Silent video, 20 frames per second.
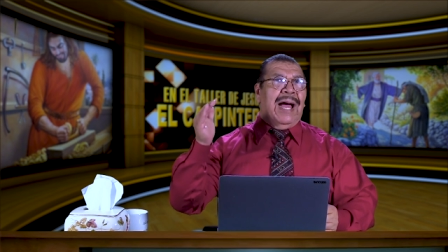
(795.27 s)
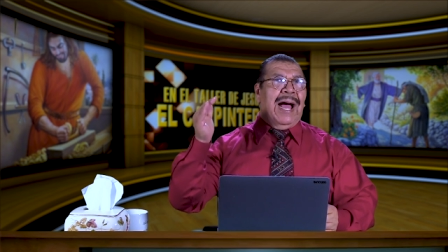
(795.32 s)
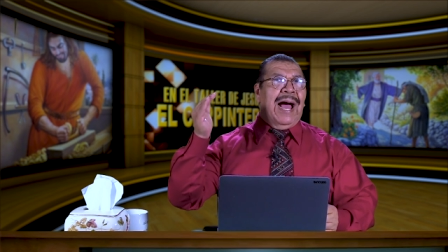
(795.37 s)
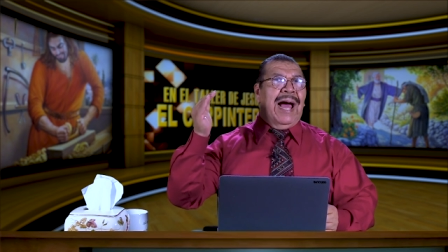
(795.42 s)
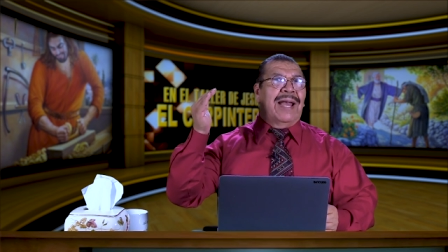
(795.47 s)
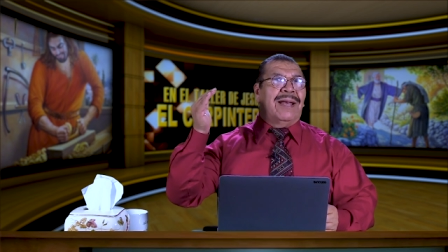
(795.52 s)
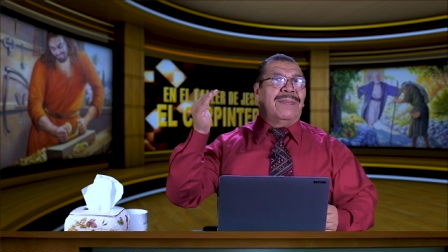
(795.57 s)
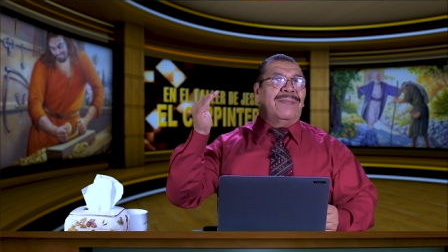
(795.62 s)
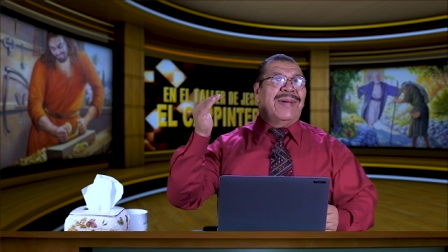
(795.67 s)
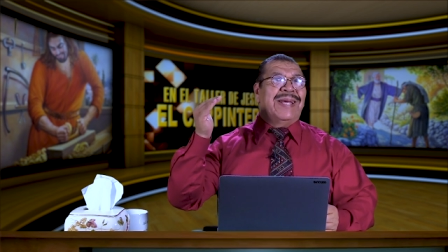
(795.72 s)

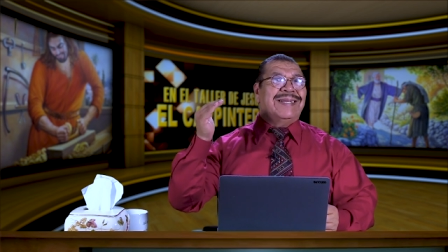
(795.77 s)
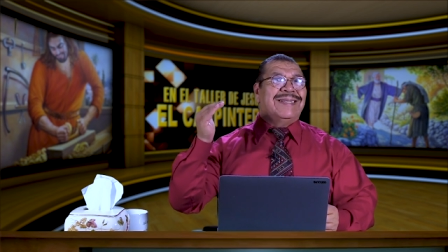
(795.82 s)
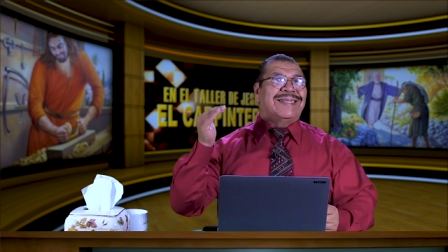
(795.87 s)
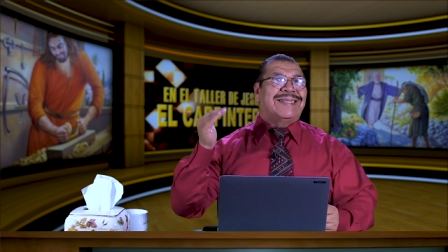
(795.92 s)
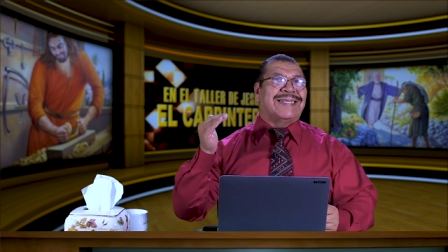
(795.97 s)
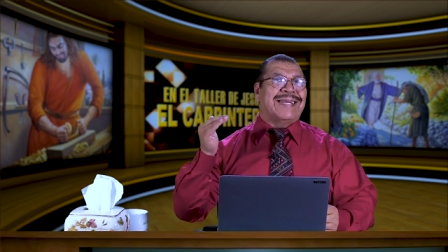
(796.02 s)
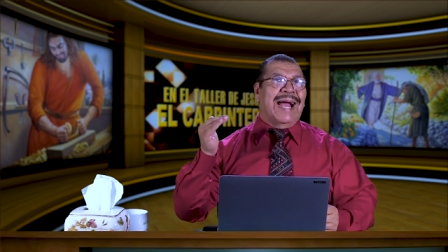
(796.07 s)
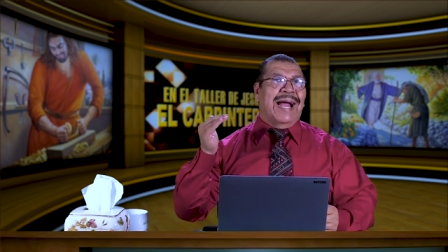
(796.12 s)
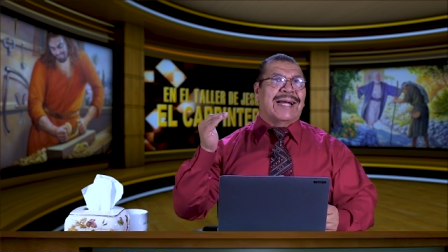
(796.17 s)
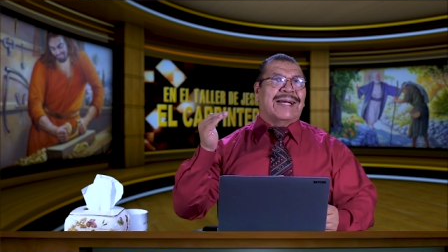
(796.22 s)
al
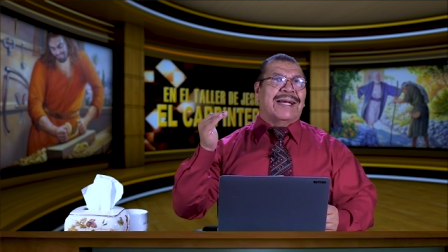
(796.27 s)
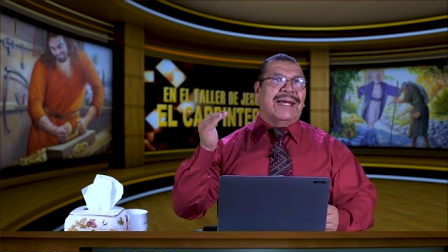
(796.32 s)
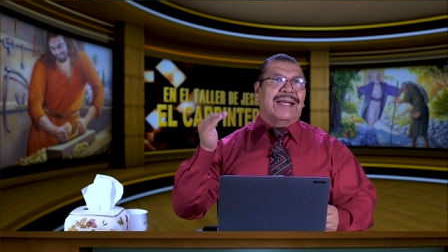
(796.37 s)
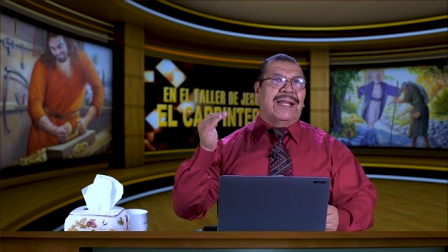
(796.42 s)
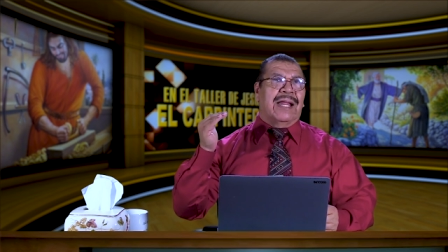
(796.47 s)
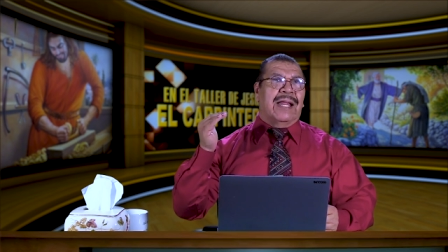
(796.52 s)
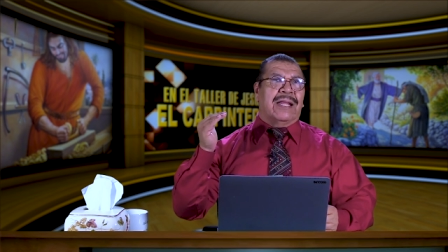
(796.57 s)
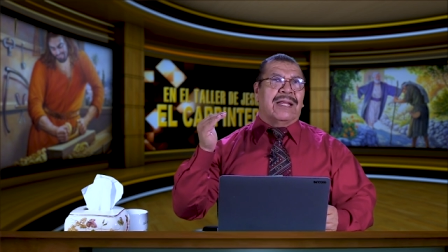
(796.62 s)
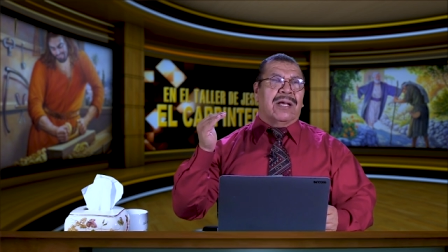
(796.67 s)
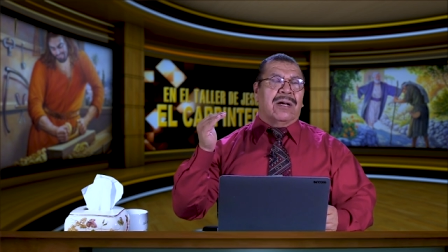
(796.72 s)
mensaje
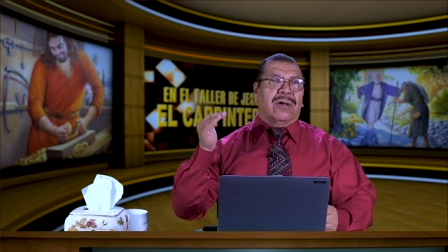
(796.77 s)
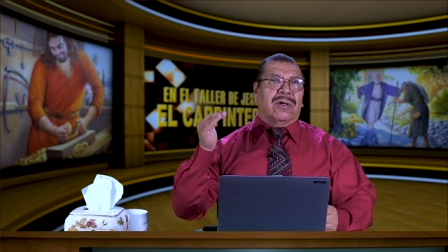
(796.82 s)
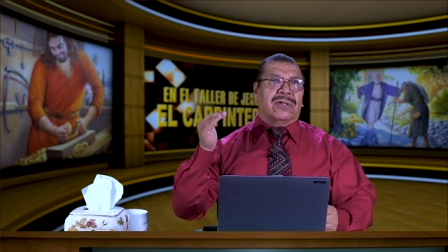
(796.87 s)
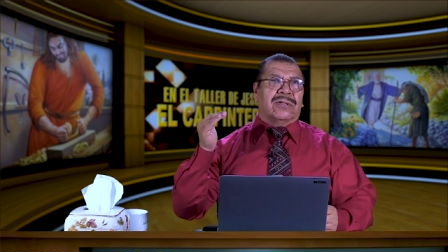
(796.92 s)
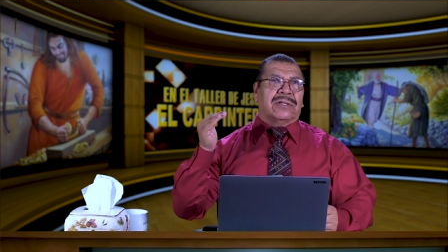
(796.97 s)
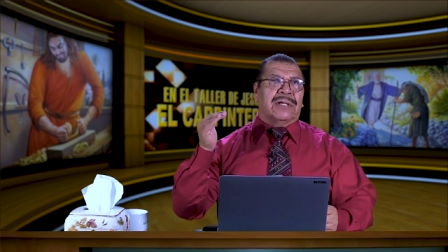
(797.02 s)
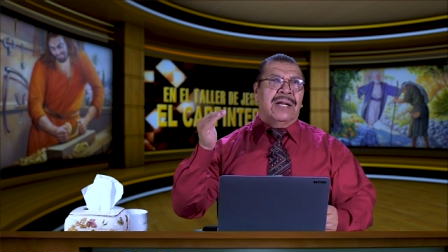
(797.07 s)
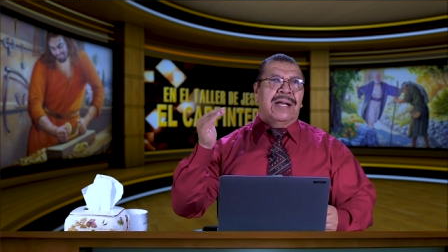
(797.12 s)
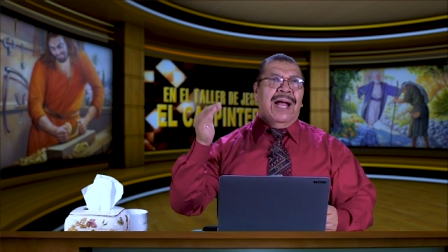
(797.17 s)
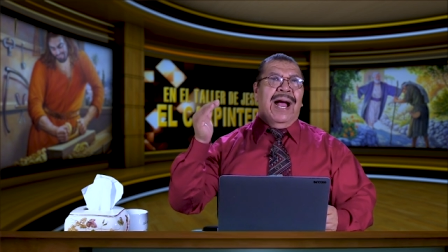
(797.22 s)
de
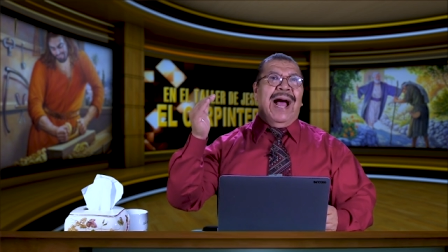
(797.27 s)
Dios,